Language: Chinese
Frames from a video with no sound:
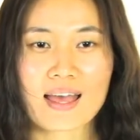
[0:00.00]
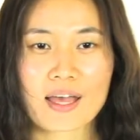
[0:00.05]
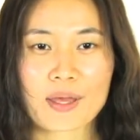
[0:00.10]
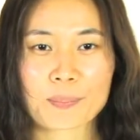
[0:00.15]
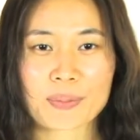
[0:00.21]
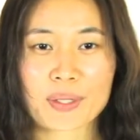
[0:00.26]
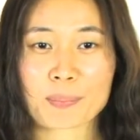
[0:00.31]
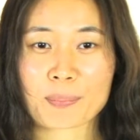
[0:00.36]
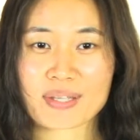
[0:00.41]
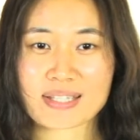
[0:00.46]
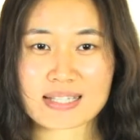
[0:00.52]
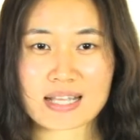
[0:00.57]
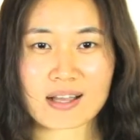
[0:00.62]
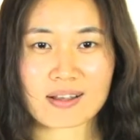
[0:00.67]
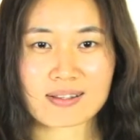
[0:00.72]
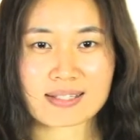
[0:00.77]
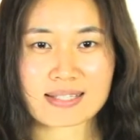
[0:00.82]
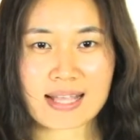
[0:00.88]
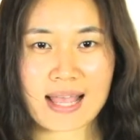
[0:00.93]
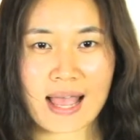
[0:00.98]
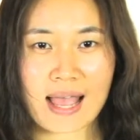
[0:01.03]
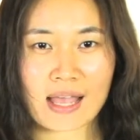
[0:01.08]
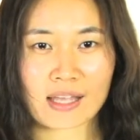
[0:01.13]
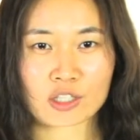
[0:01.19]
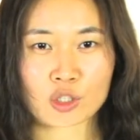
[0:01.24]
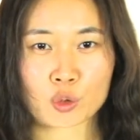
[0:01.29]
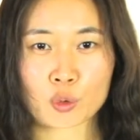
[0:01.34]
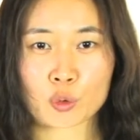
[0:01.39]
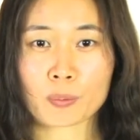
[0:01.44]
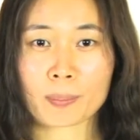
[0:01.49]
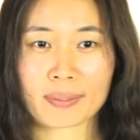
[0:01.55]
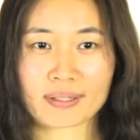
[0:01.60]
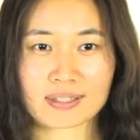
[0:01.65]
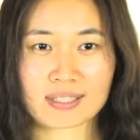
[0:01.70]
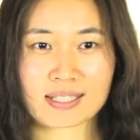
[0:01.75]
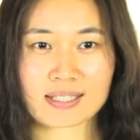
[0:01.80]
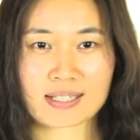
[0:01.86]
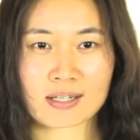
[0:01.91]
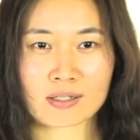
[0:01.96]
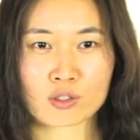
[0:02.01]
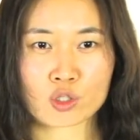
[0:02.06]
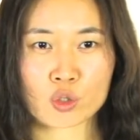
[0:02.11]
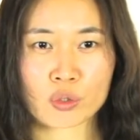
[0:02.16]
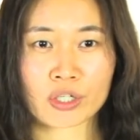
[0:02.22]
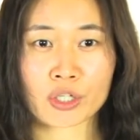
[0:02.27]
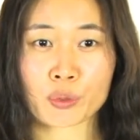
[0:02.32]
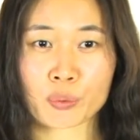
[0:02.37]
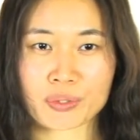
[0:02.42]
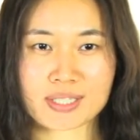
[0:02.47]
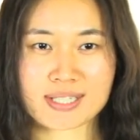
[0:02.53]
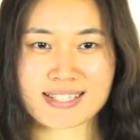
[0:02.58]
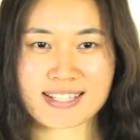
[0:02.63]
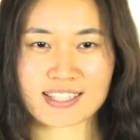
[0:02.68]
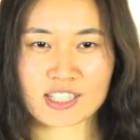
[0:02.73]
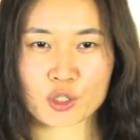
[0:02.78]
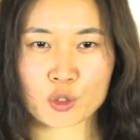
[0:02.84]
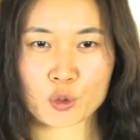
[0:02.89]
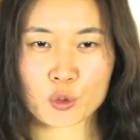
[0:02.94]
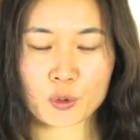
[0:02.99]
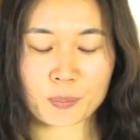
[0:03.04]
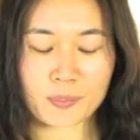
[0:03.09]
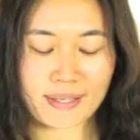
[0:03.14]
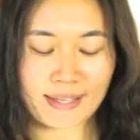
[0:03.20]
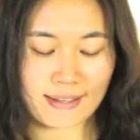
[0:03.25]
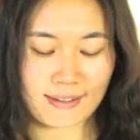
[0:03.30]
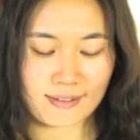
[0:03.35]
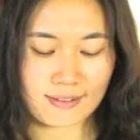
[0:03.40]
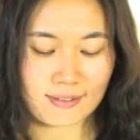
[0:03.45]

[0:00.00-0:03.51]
并比较一下你与本地人说英语之间的区别。